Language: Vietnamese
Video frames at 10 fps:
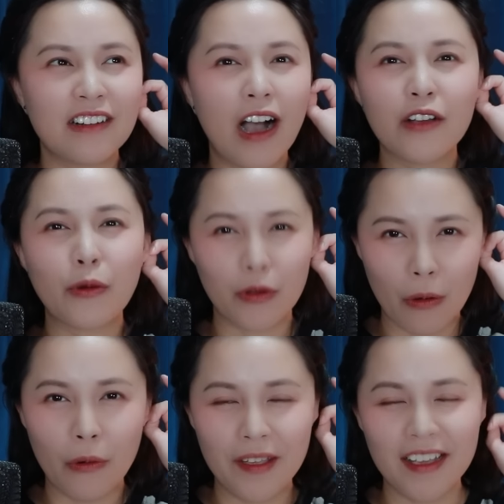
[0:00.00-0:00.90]
hơi cùi
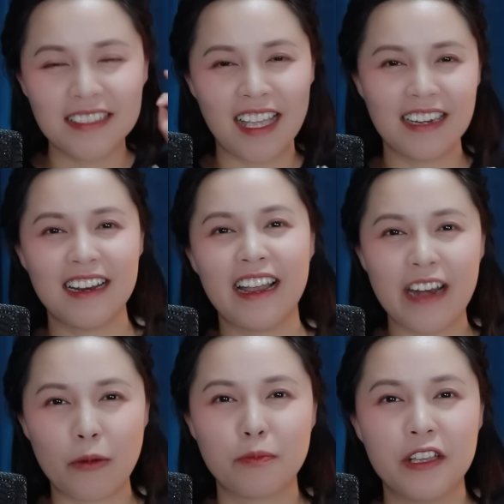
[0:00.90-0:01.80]
cùi á thành ra là
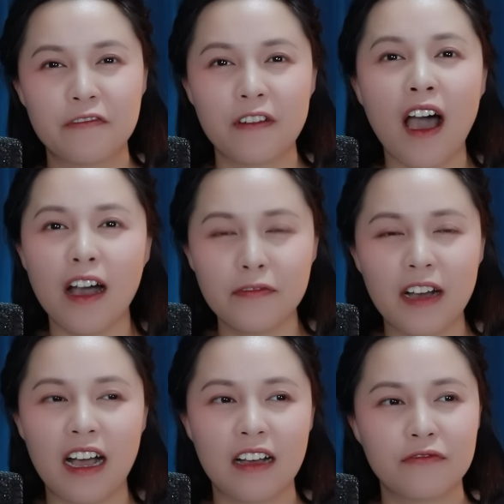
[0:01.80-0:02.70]
đọc bị flop
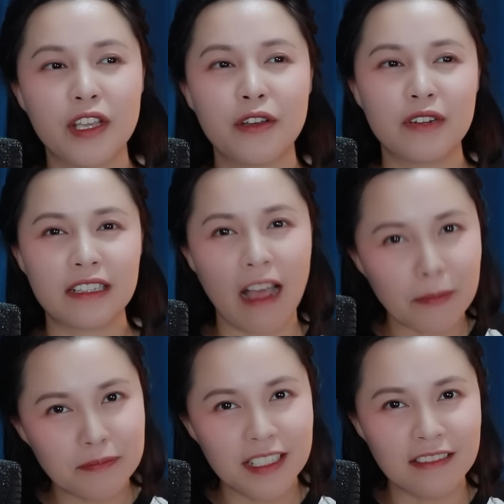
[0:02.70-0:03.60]
và view nó
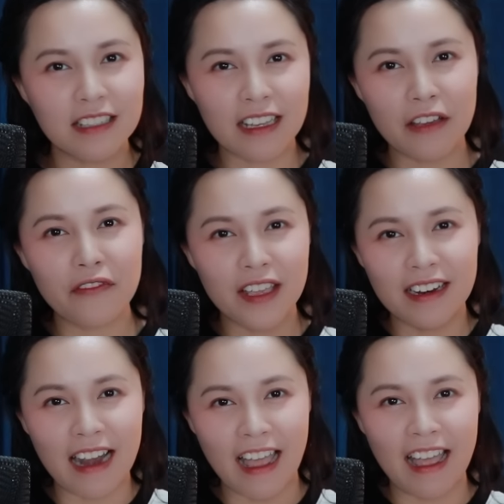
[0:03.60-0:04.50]
thấp dẫn tới cái việc
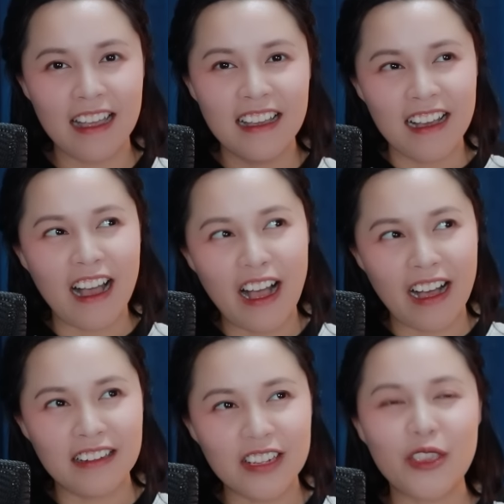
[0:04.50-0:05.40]
là
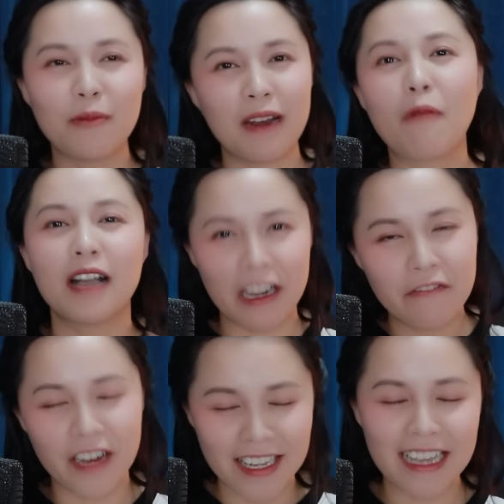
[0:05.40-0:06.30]
à, nói chung có kinh
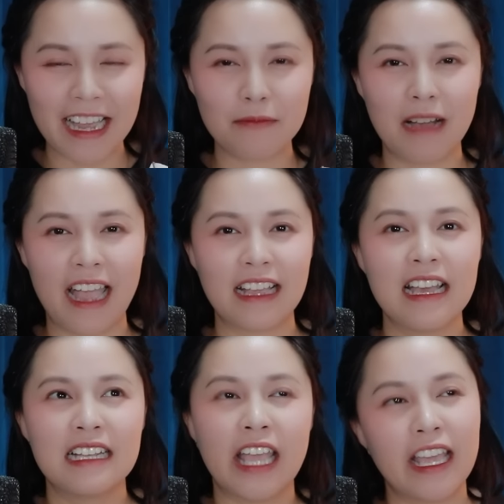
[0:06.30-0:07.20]
phí á các bạn
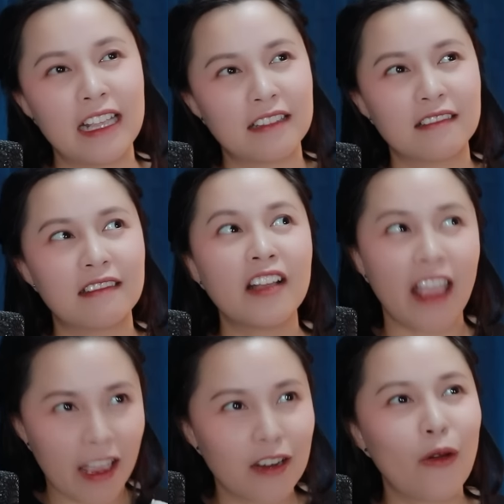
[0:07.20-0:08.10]
thì nói
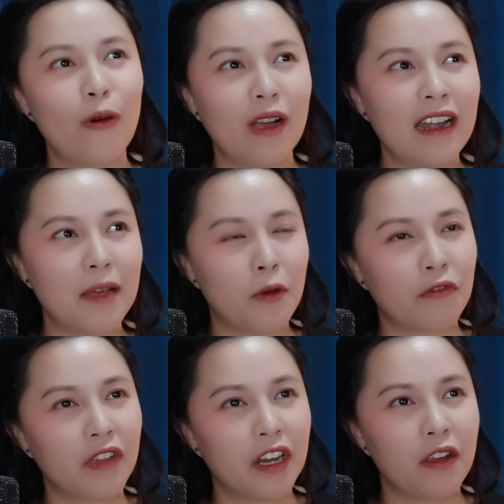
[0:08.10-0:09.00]
thiệt luôn á là
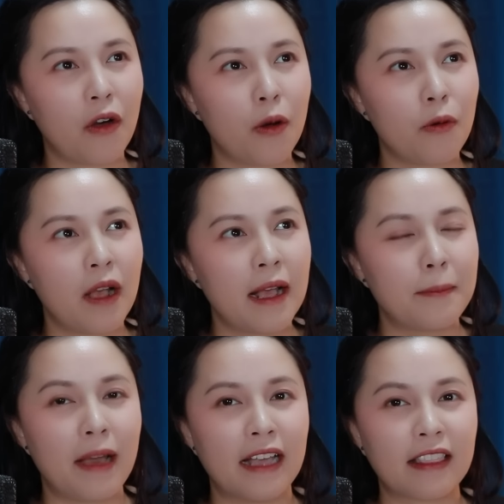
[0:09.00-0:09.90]
một video
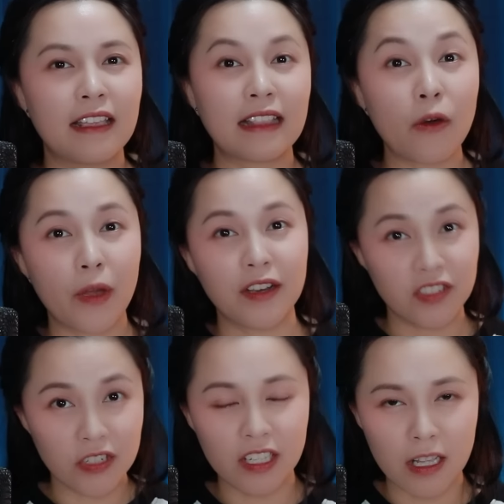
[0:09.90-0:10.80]
mà tiền tác quyền hồi
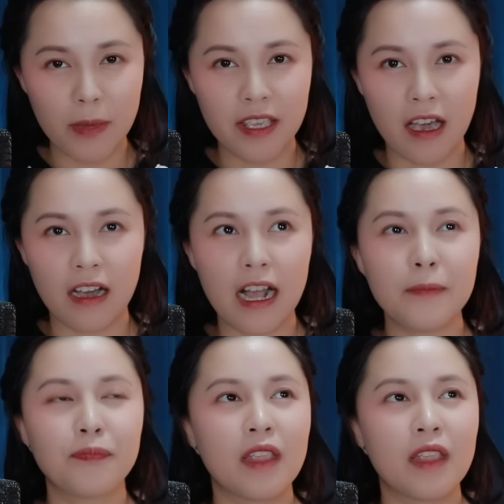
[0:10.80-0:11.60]
xưa cho tới bây giờ á